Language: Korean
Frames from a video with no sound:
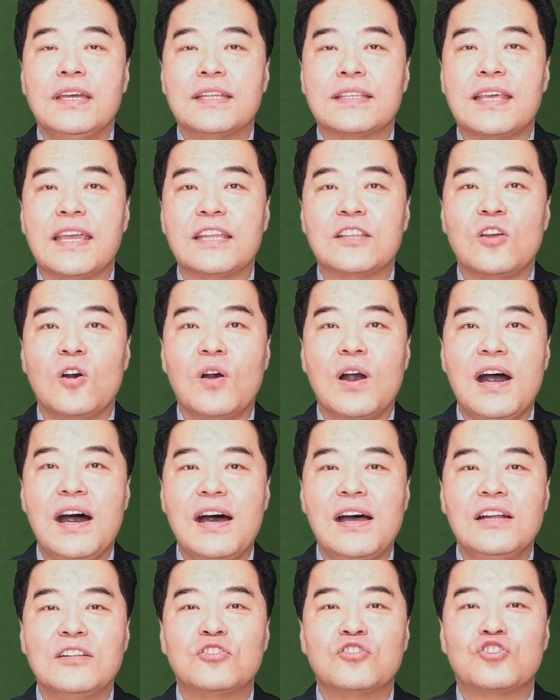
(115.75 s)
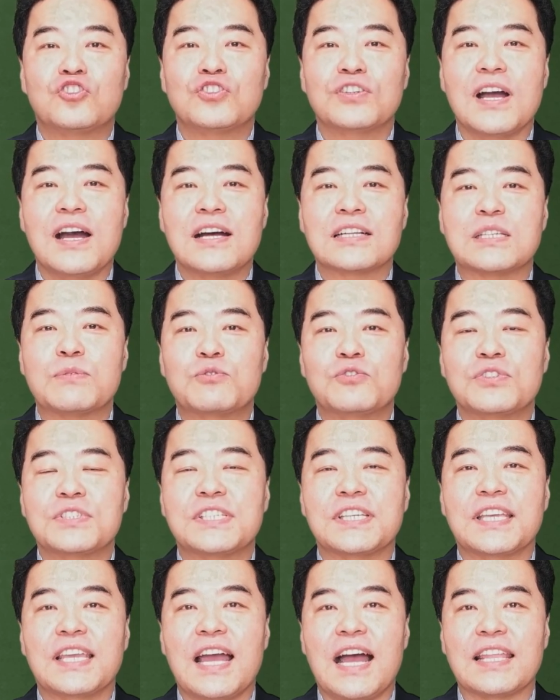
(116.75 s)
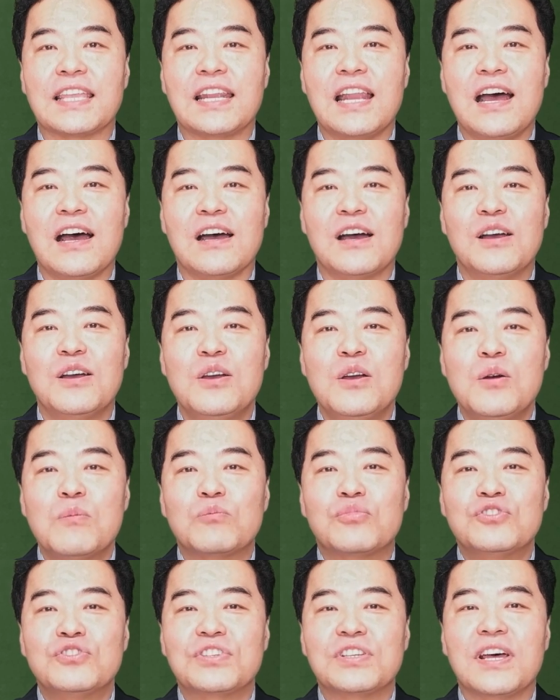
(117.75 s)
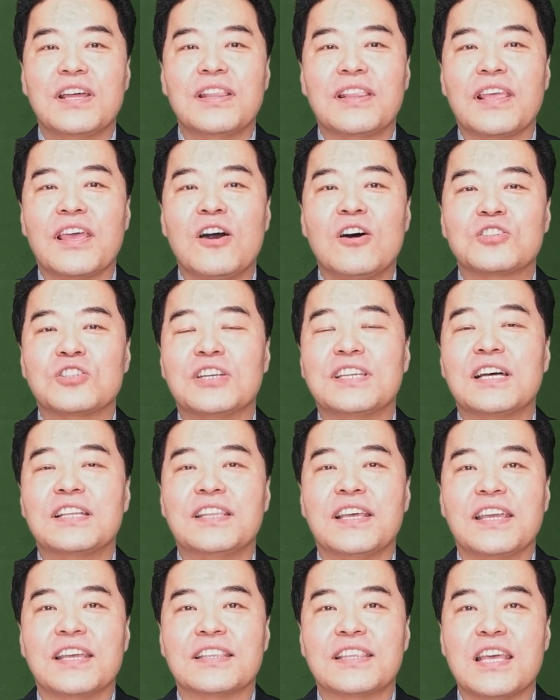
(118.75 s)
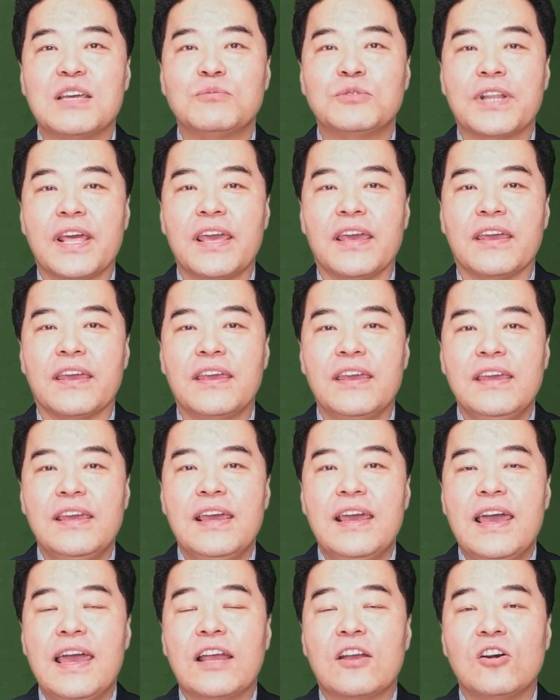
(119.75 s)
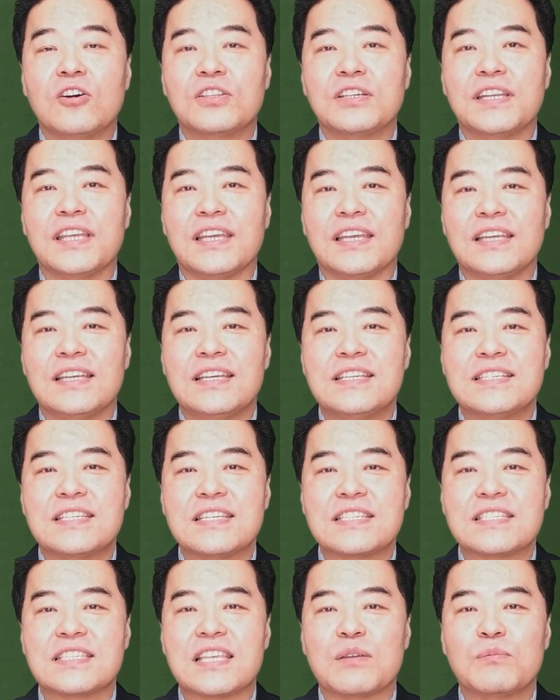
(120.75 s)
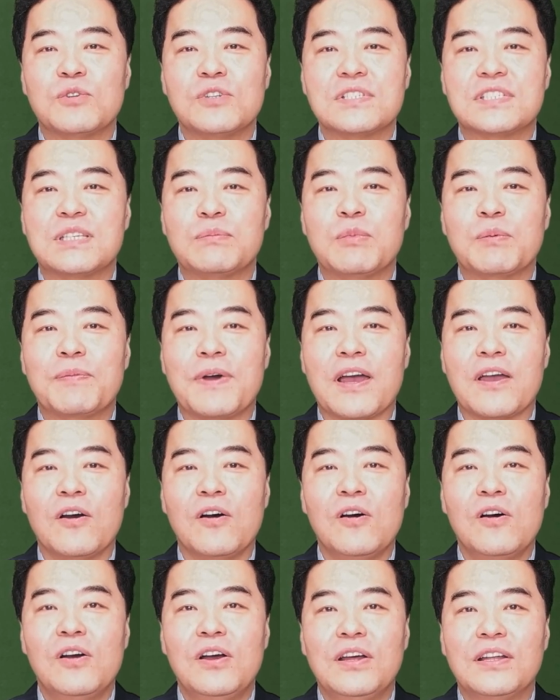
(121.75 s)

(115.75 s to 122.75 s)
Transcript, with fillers: 데이터가 중앙 집중식이 아니라 분산되어 저장되기 때문에 해커들이 시스템을 침입하여